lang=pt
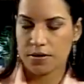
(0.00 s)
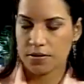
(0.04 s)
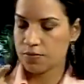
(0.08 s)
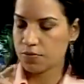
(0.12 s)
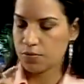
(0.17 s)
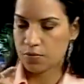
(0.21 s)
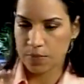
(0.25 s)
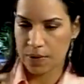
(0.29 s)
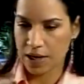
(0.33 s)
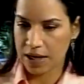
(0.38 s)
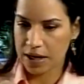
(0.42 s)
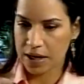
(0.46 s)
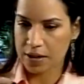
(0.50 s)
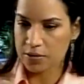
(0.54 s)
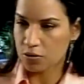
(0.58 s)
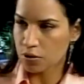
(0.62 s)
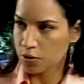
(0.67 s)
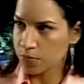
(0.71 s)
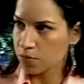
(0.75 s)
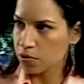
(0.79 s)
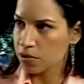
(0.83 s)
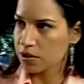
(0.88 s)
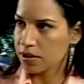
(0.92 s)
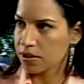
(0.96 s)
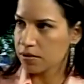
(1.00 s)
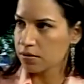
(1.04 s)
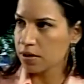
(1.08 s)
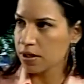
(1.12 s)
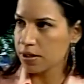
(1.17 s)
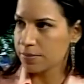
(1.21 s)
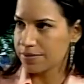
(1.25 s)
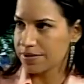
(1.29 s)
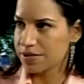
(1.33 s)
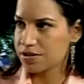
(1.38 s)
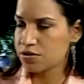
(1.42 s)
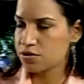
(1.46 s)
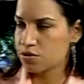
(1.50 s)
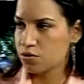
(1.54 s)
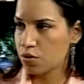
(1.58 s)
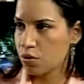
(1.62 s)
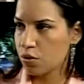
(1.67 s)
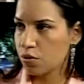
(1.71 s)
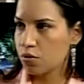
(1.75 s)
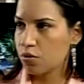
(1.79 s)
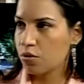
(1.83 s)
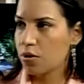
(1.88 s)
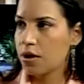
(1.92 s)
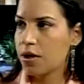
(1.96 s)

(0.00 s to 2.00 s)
o marcador molecular para esse touro